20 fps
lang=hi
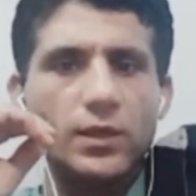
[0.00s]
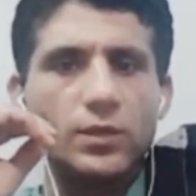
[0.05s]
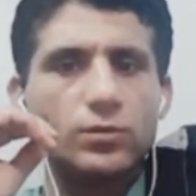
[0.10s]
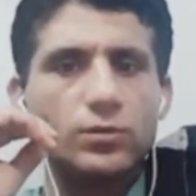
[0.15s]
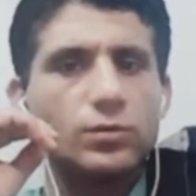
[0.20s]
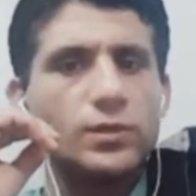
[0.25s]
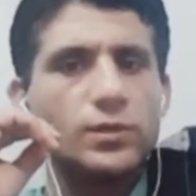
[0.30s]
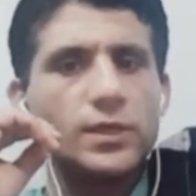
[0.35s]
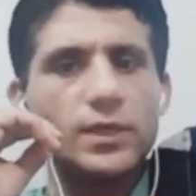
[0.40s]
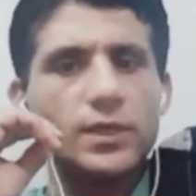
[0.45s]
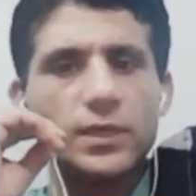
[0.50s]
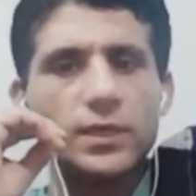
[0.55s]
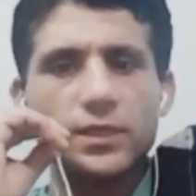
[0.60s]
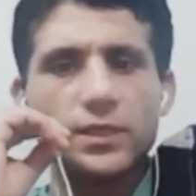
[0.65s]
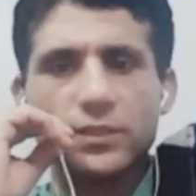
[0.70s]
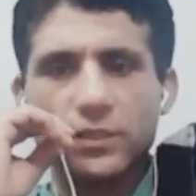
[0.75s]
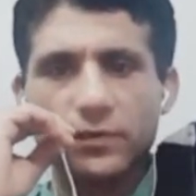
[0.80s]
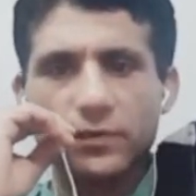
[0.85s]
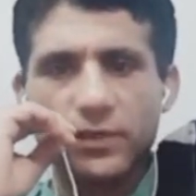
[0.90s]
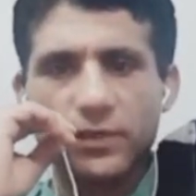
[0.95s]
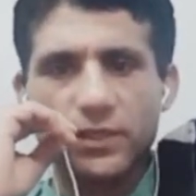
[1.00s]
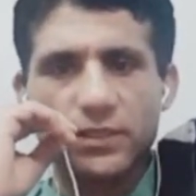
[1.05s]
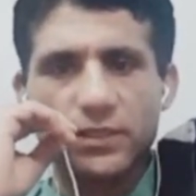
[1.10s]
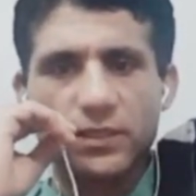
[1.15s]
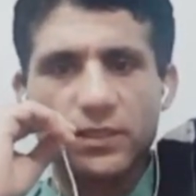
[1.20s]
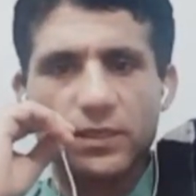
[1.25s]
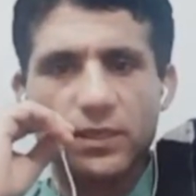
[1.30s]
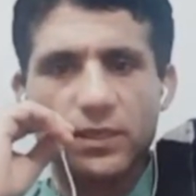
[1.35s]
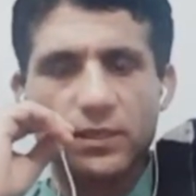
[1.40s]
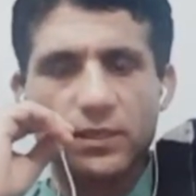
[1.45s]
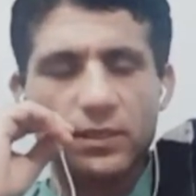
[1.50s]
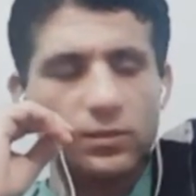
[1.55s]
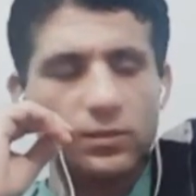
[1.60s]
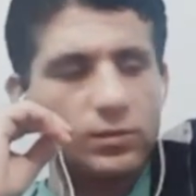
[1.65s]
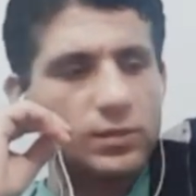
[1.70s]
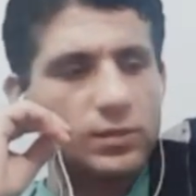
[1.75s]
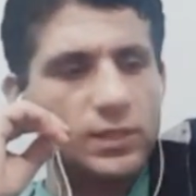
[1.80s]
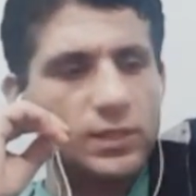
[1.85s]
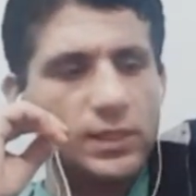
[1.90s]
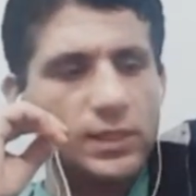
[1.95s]
तो ये इसी वजह से करते
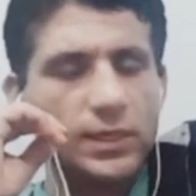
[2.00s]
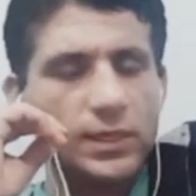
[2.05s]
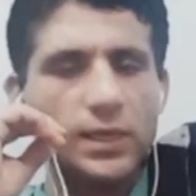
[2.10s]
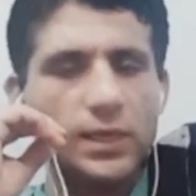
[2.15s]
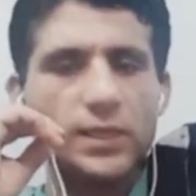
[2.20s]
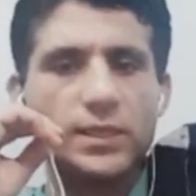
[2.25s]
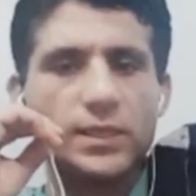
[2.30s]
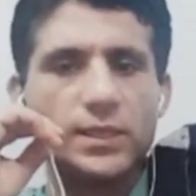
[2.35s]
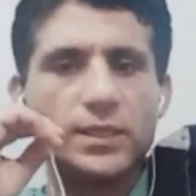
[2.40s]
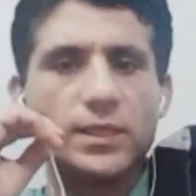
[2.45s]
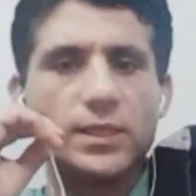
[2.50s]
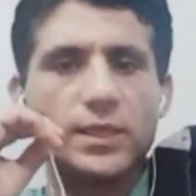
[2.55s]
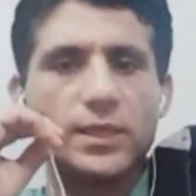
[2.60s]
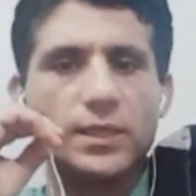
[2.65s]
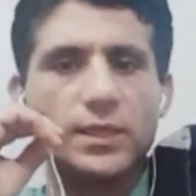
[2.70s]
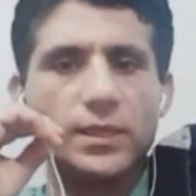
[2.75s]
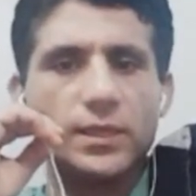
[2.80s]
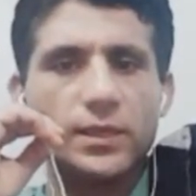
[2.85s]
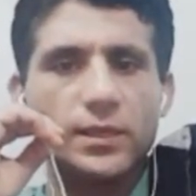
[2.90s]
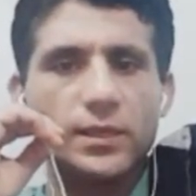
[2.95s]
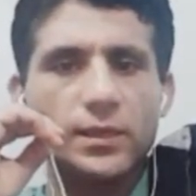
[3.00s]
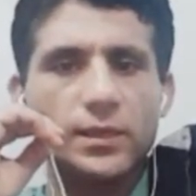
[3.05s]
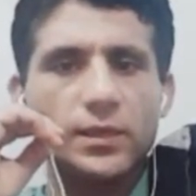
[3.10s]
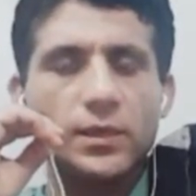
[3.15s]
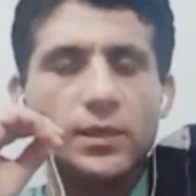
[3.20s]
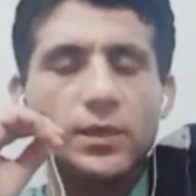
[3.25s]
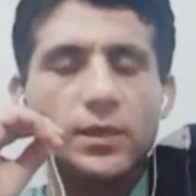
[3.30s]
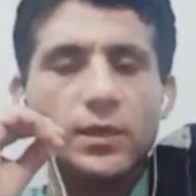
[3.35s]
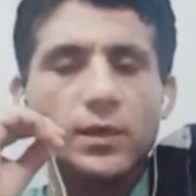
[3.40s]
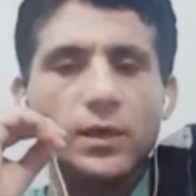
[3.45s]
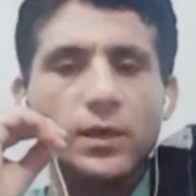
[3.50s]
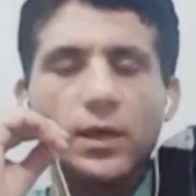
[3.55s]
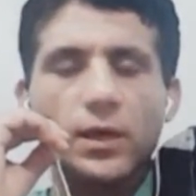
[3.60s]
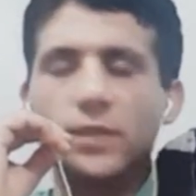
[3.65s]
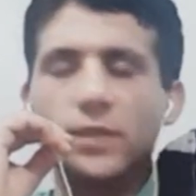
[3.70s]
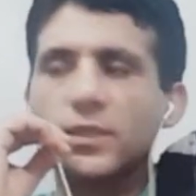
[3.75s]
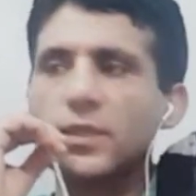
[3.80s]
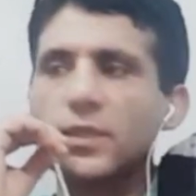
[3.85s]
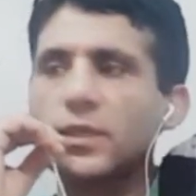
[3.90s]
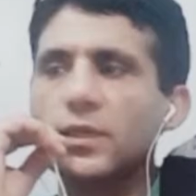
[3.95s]
क्योंकि ये गाली देता है
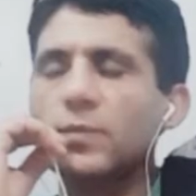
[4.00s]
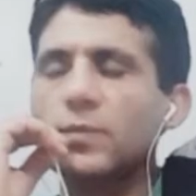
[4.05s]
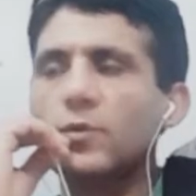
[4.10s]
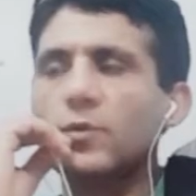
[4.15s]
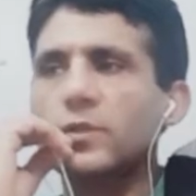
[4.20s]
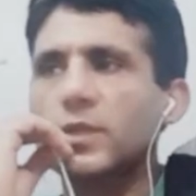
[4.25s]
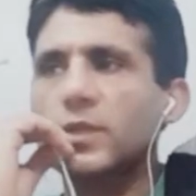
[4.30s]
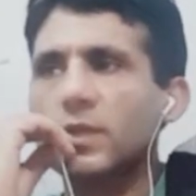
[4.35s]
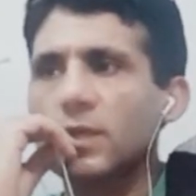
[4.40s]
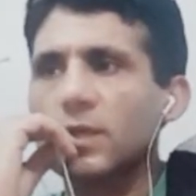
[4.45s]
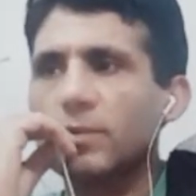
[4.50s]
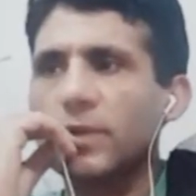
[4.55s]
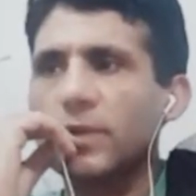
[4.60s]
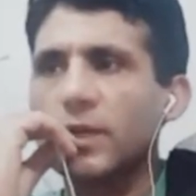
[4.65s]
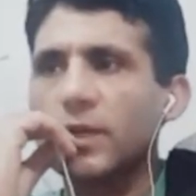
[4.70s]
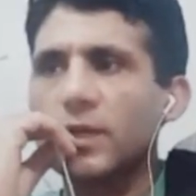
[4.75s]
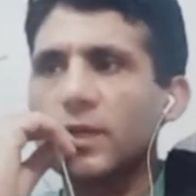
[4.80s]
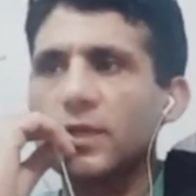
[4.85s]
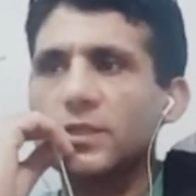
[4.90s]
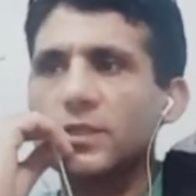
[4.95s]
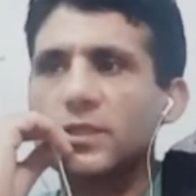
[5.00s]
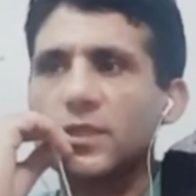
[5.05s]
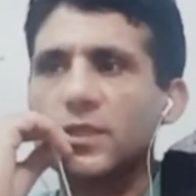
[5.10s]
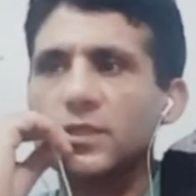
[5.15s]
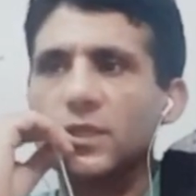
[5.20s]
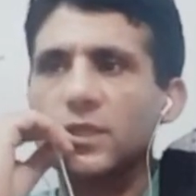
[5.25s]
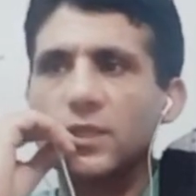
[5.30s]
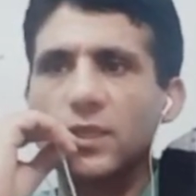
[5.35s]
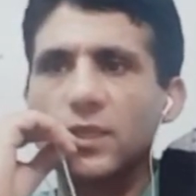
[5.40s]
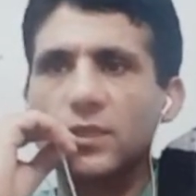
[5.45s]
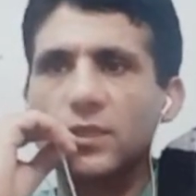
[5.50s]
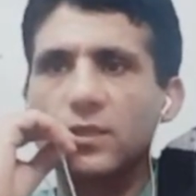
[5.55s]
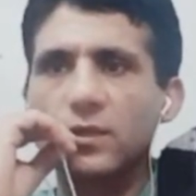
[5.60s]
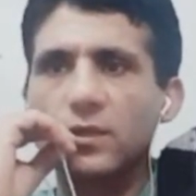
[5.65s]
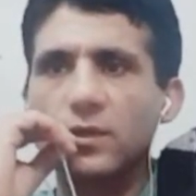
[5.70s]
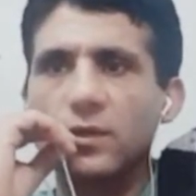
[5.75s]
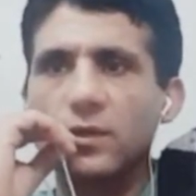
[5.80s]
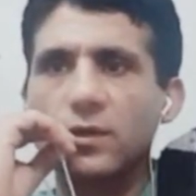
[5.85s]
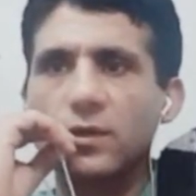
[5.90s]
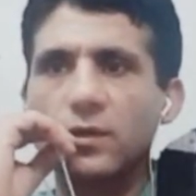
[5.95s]
अच्छा ये बोलते हैं कि मैं संजय दत्त
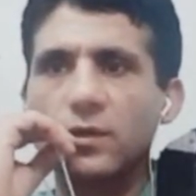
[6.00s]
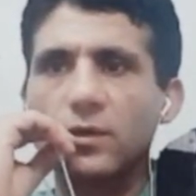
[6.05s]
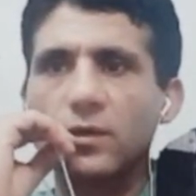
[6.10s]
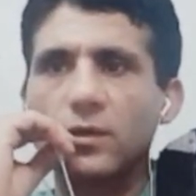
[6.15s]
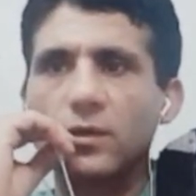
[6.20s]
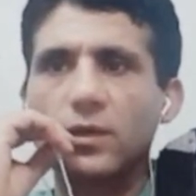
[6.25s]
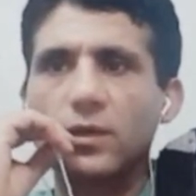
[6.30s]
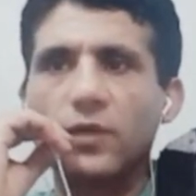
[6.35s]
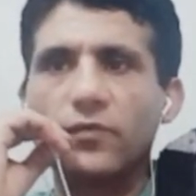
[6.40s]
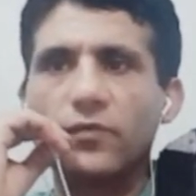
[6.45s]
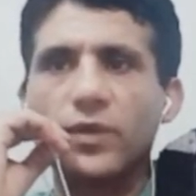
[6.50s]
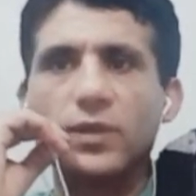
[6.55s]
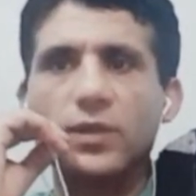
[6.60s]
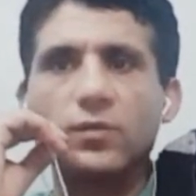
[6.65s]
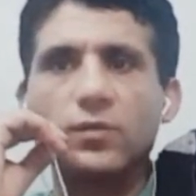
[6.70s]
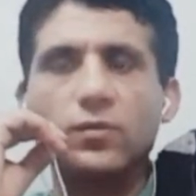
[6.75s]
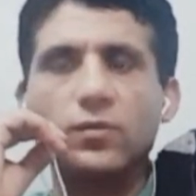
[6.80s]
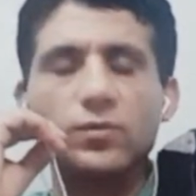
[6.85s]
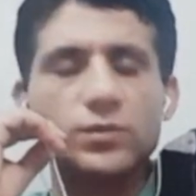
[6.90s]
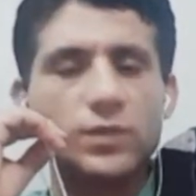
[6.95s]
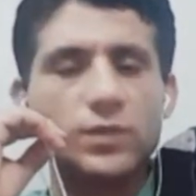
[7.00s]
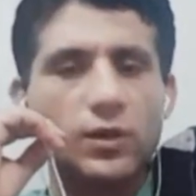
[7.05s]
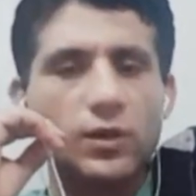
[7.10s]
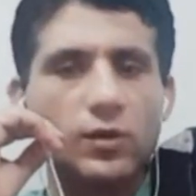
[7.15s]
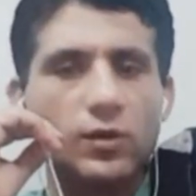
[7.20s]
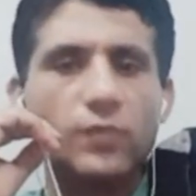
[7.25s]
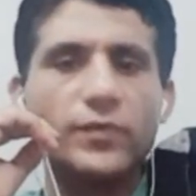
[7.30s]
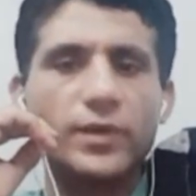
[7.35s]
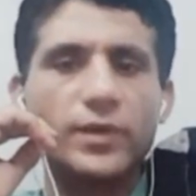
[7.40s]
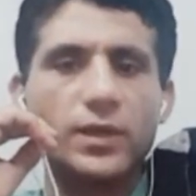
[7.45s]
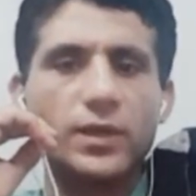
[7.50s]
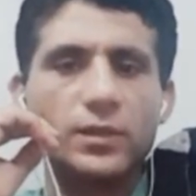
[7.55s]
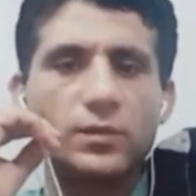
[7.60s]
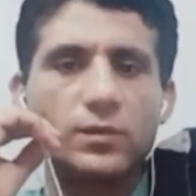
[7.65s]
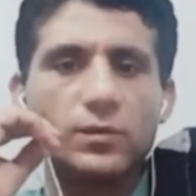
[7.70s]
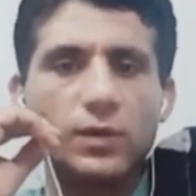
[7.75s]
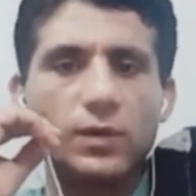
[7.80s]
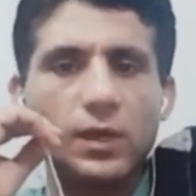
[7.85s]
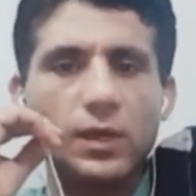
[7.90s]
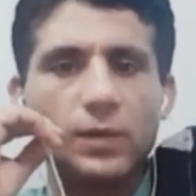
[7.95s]
का फ़ैन हूँ उसका कॉपी
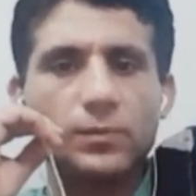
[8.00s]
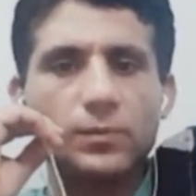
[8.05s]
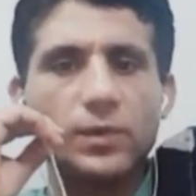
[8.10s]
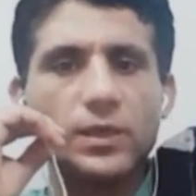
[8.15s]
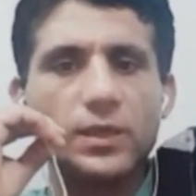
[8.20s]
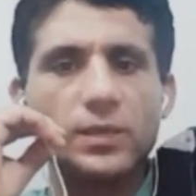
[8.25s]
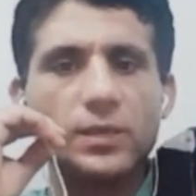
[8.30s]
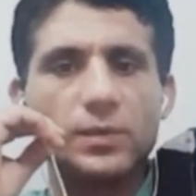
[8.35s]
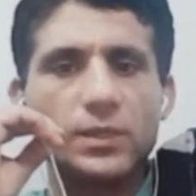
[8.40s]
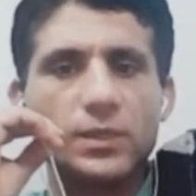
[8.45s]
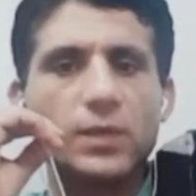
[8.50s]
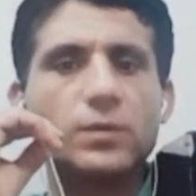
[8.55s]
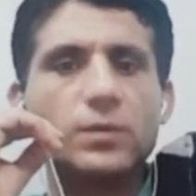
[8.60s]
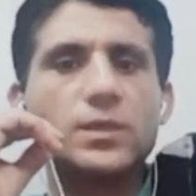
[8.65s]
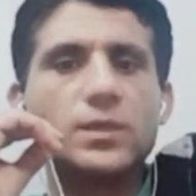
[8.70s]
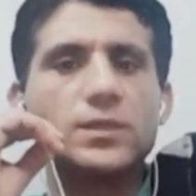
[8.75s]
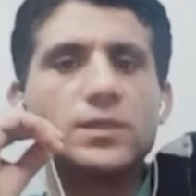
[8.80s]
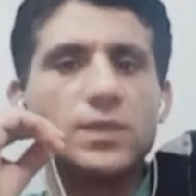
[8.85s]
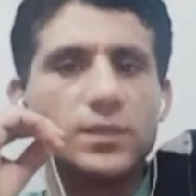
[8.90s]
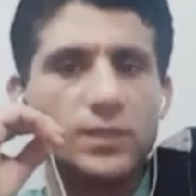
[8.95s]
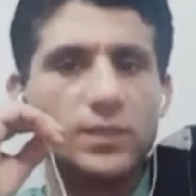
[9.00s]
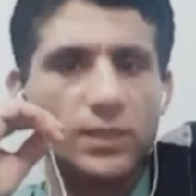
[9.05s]
करता हूँ अब ये बताओ कि संजय